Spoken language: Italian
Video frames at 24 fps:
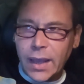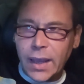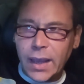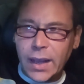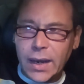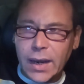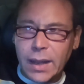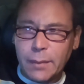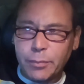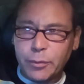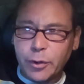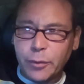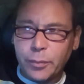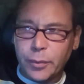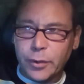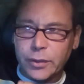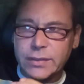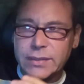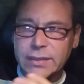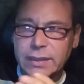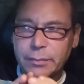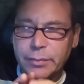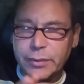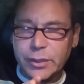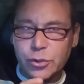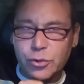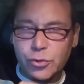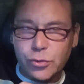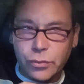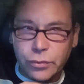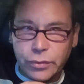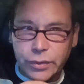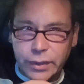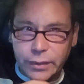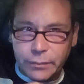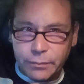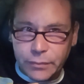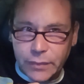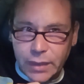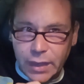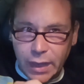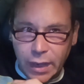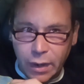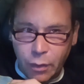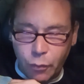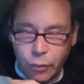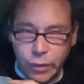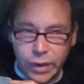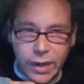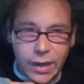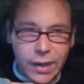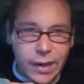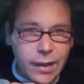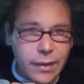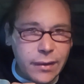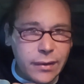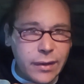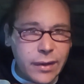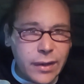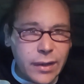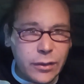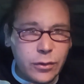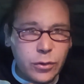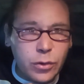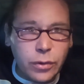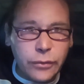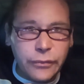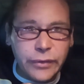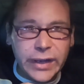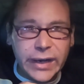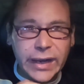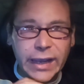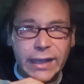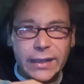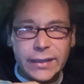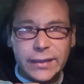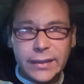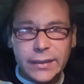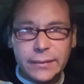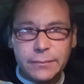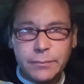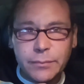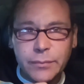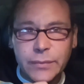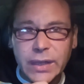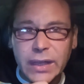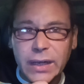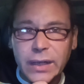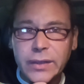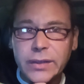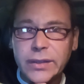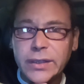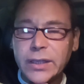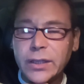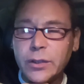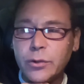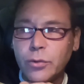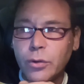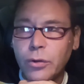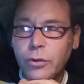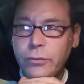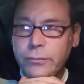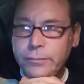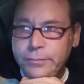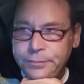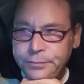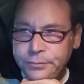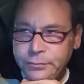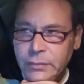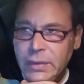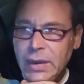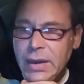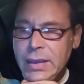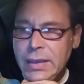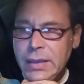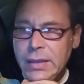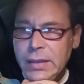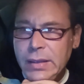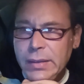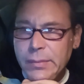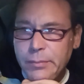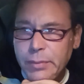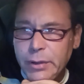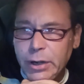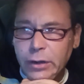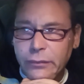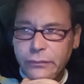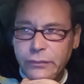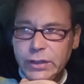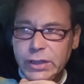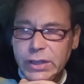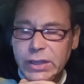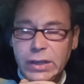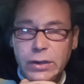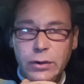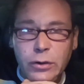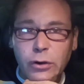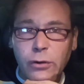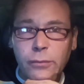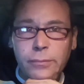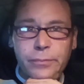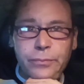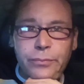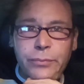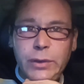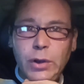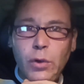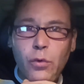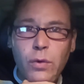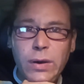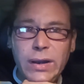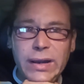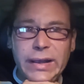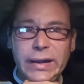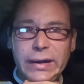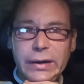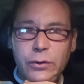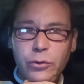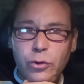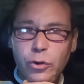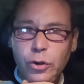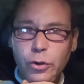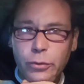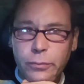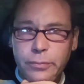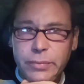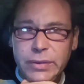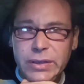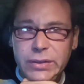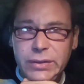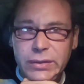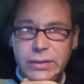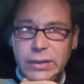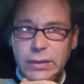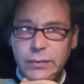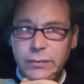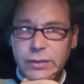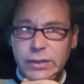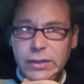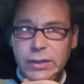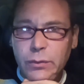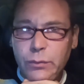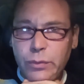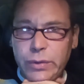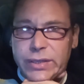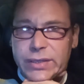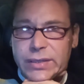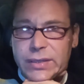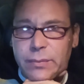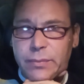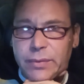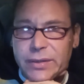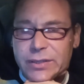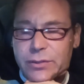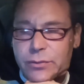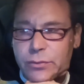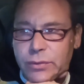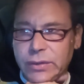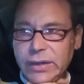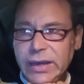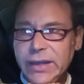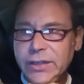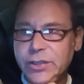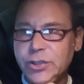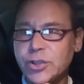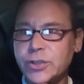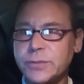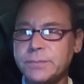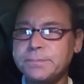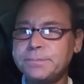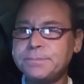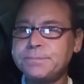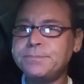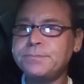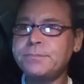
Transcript: e la proposta peggiore è quella che troverete nel titolo. Però vi dico quali erano gli obiettivi di questi personaggi.